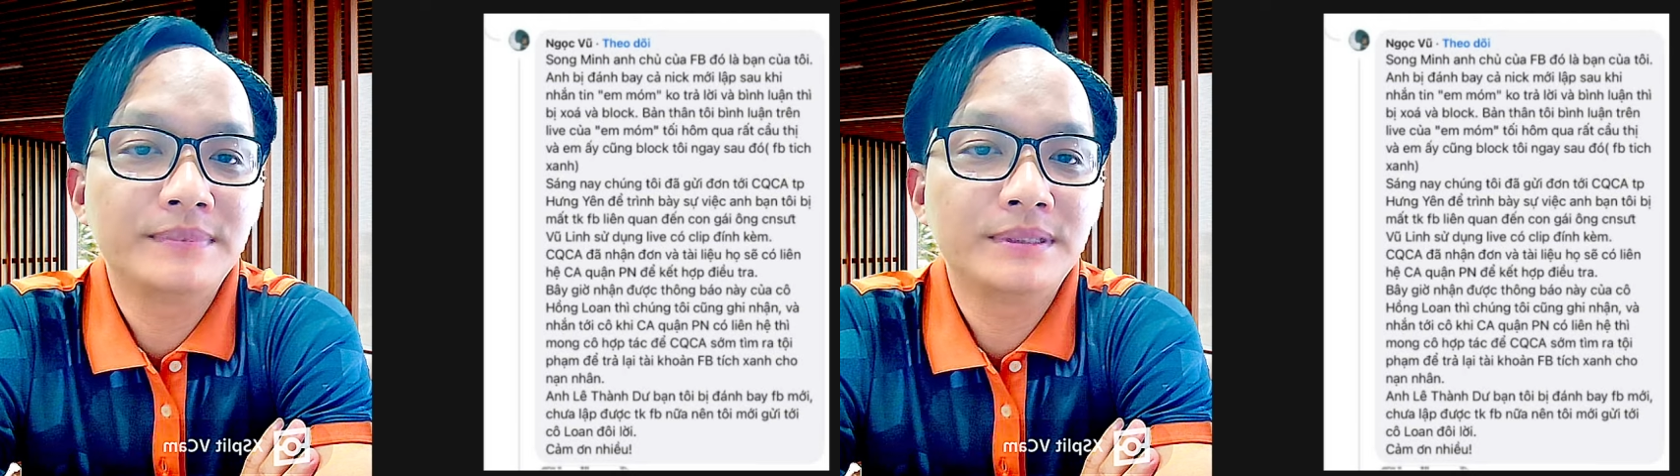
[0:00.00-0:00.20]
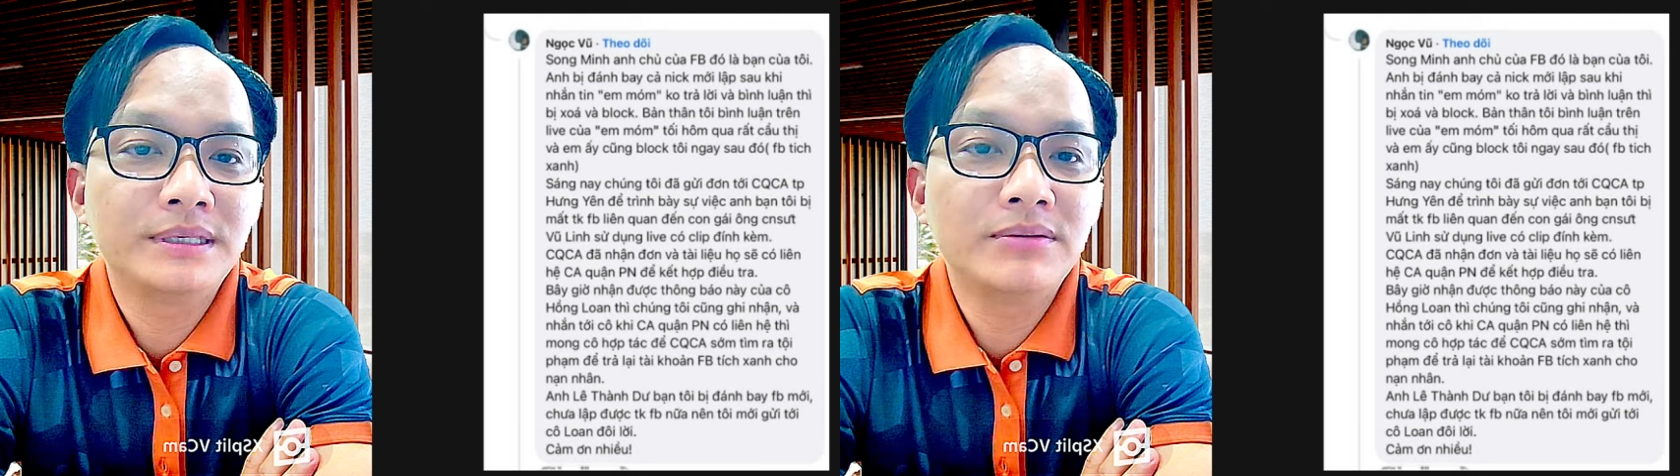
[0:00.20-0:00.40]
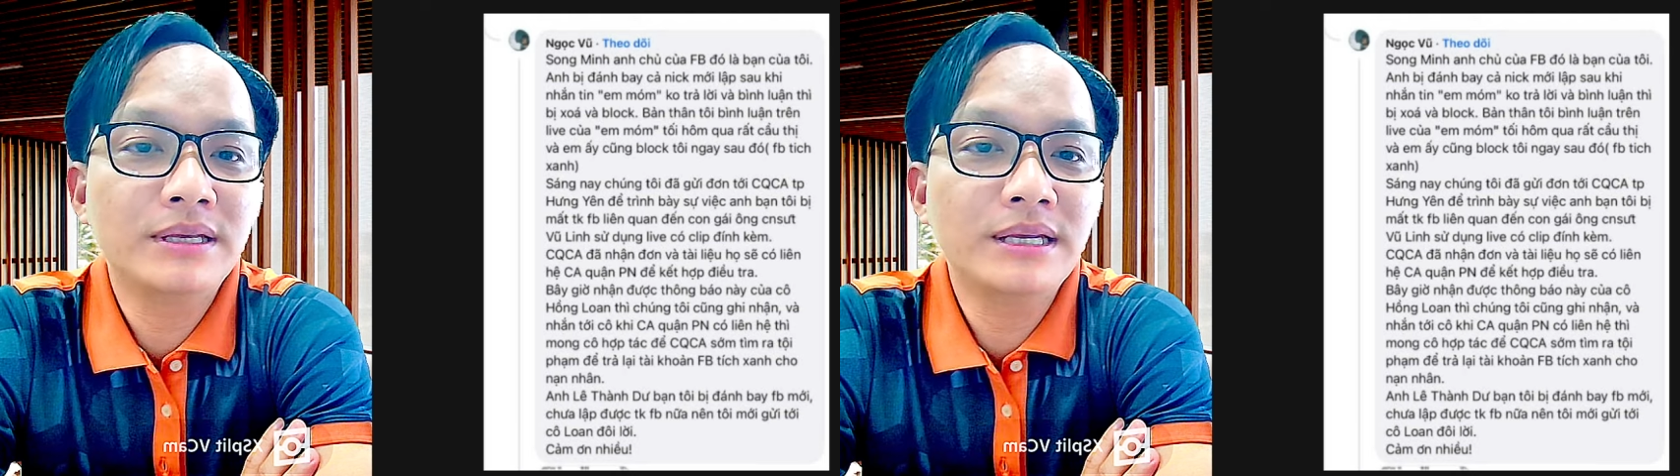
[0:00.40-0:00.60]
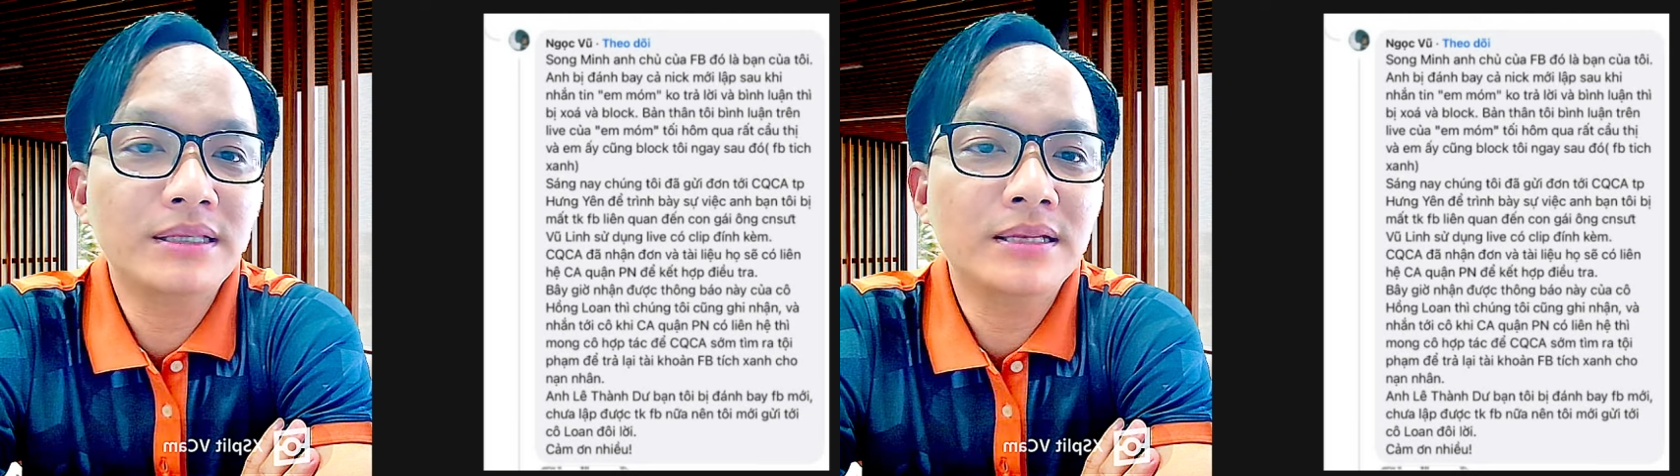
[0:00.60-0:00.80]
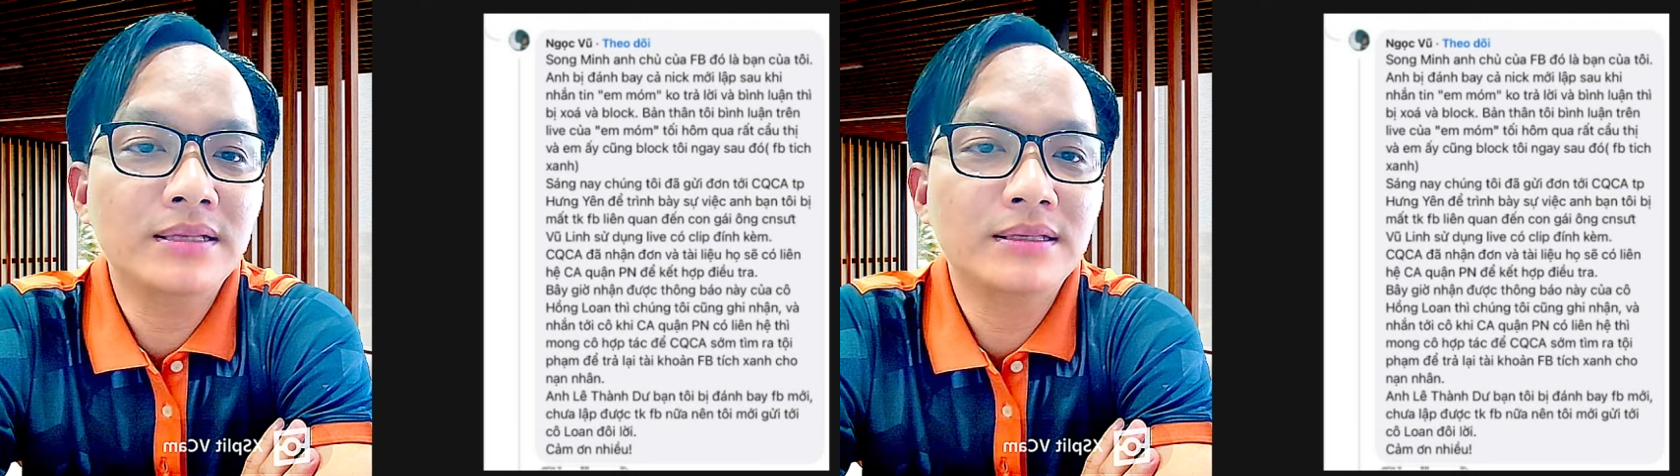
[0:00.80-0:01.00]
sau khi nhắn
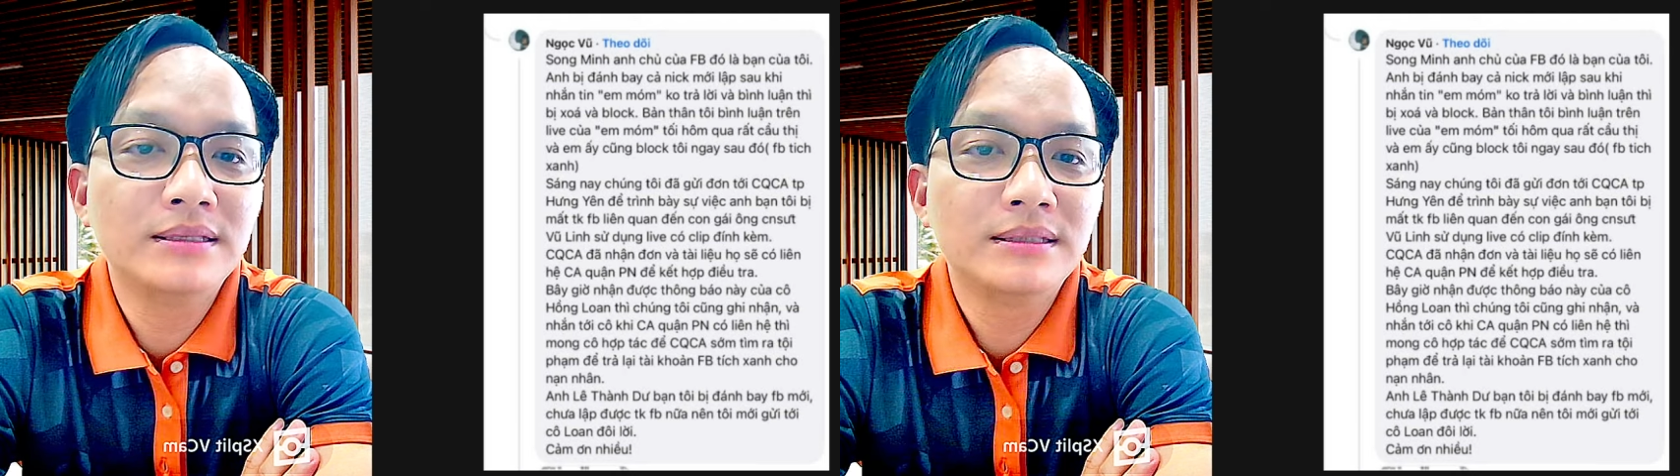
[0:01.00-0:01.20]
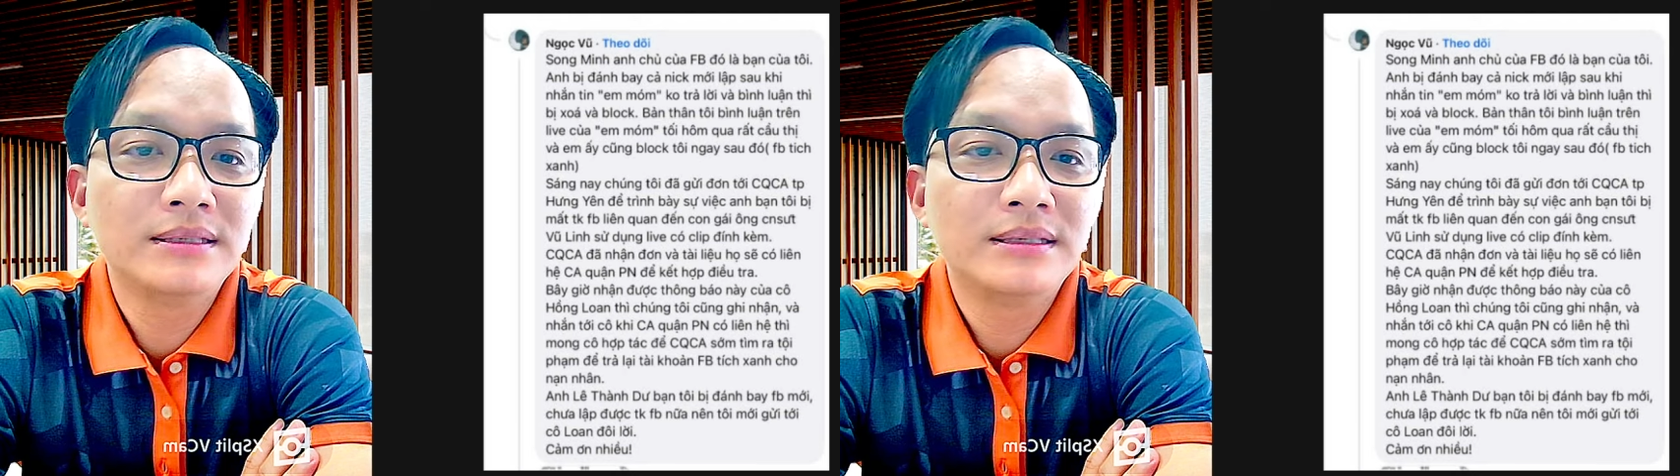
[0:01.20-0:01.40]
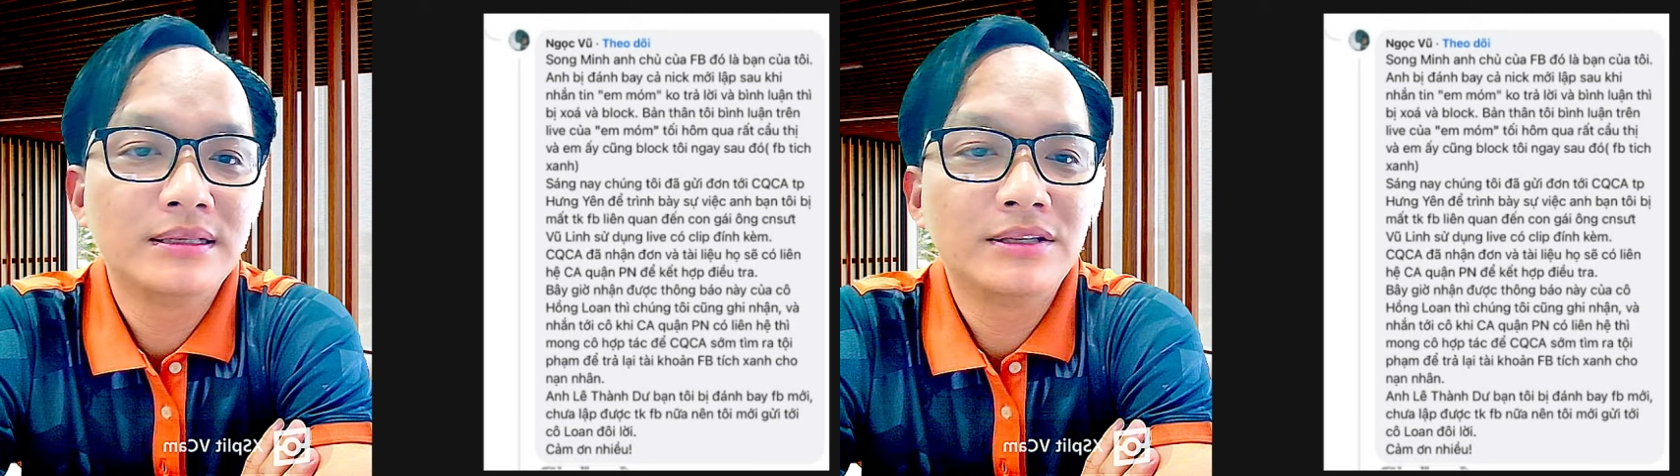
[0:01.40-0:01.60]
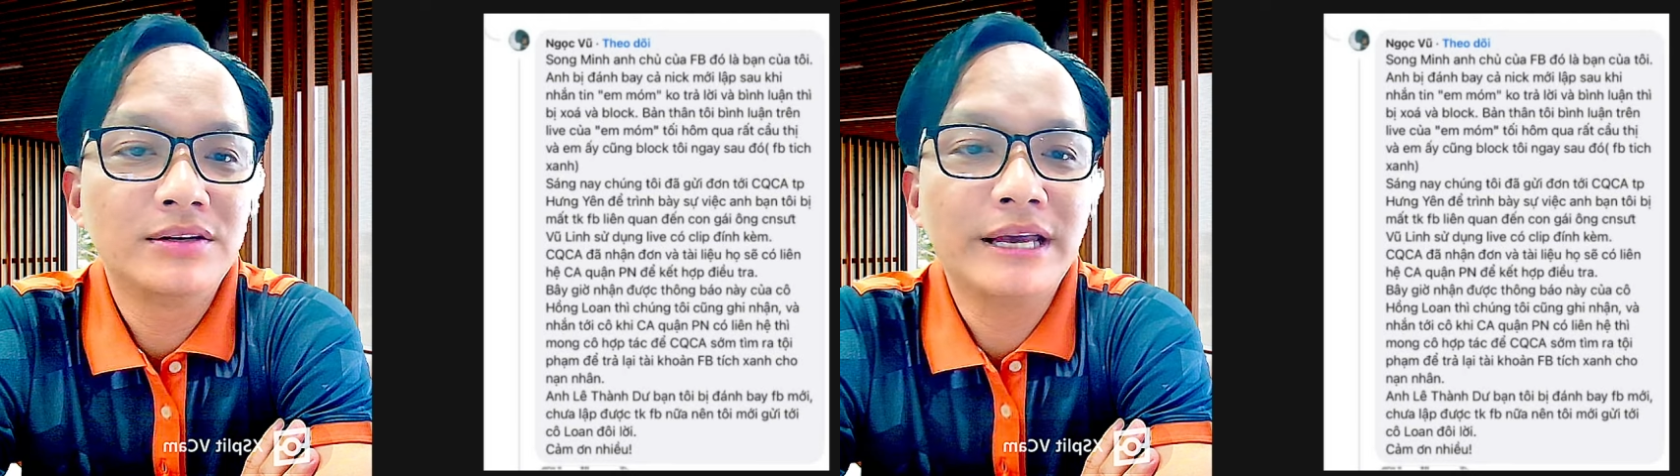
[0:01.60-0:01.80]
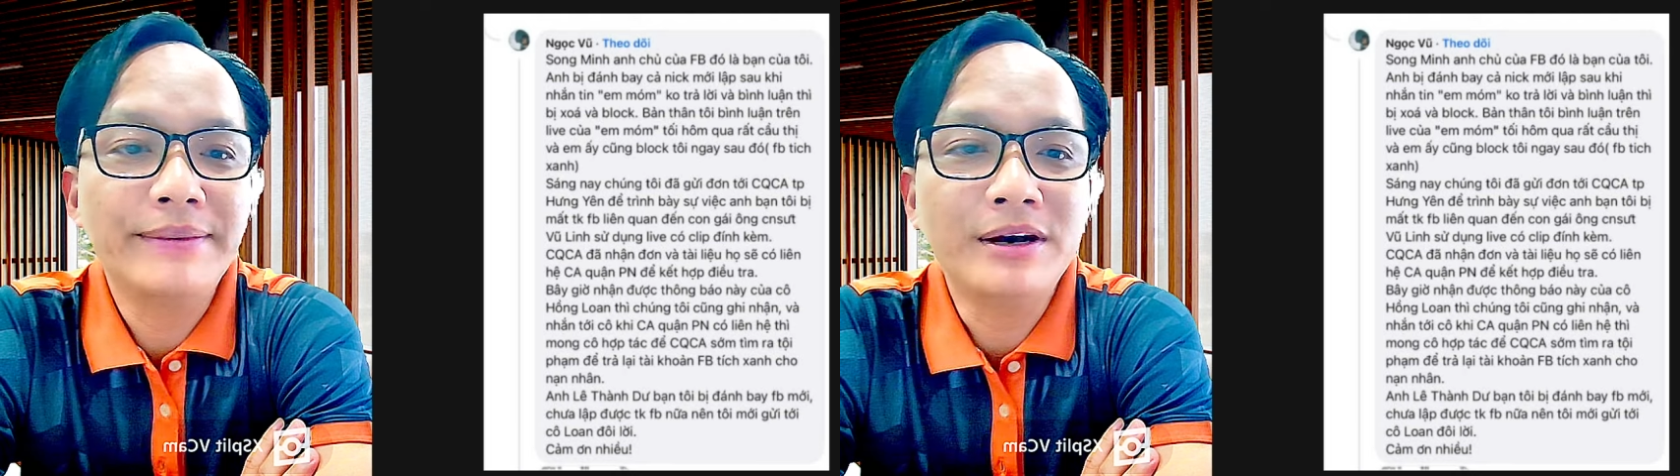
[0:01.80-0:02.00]
tin
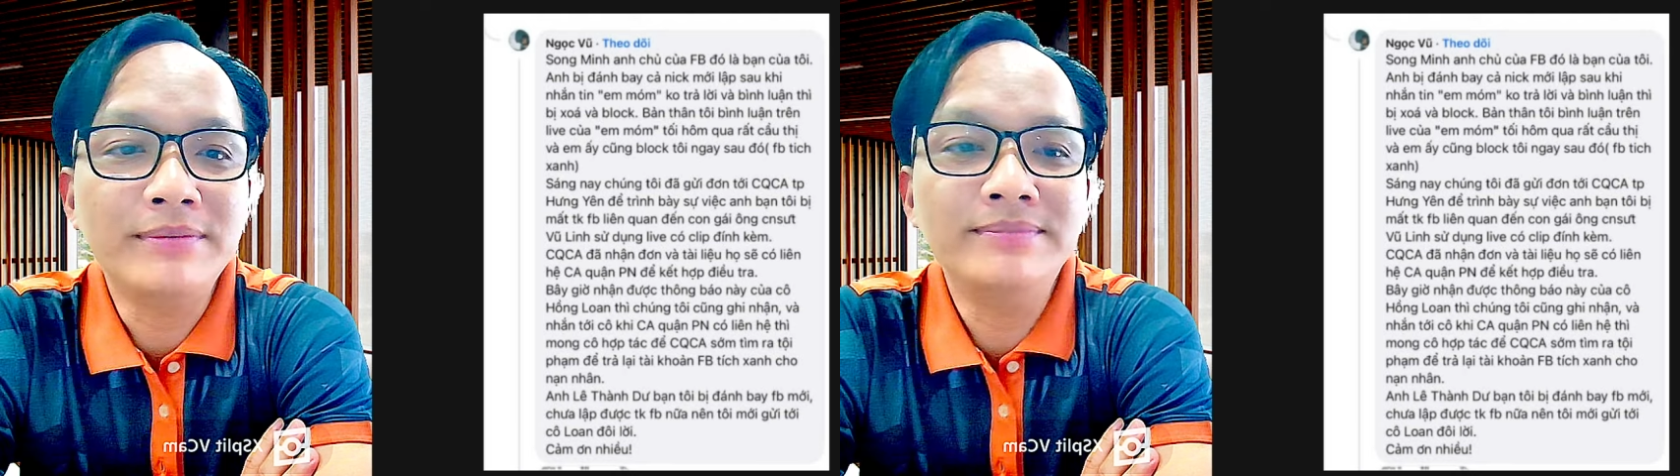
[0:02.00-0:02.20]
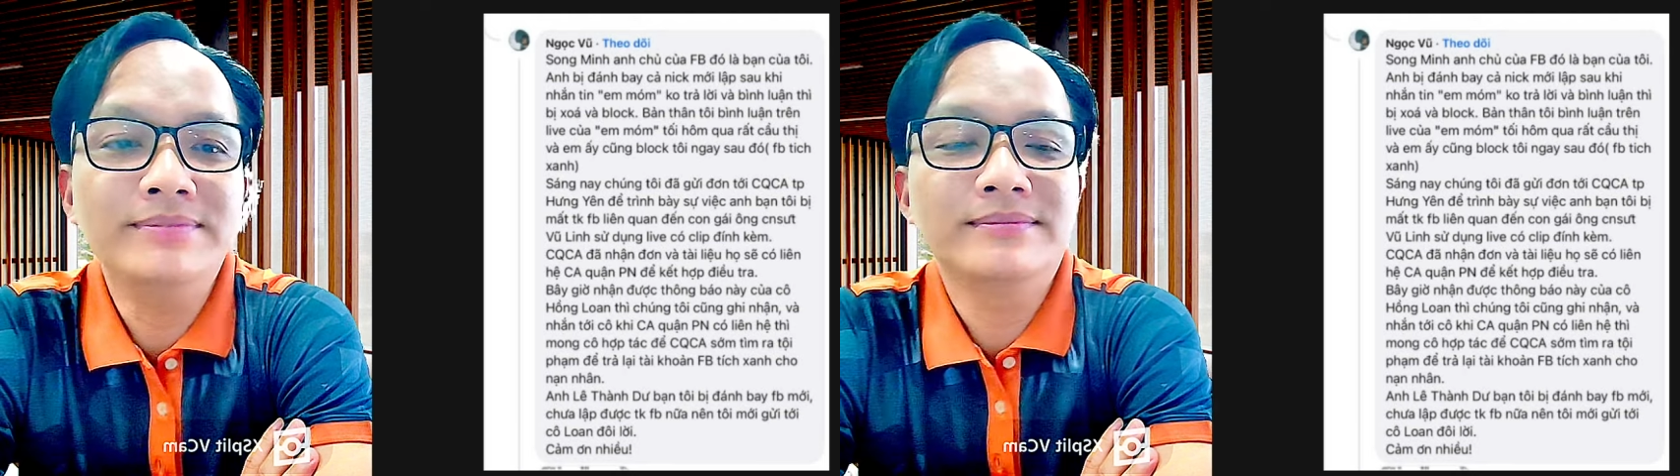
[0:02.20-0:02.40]
cho em móm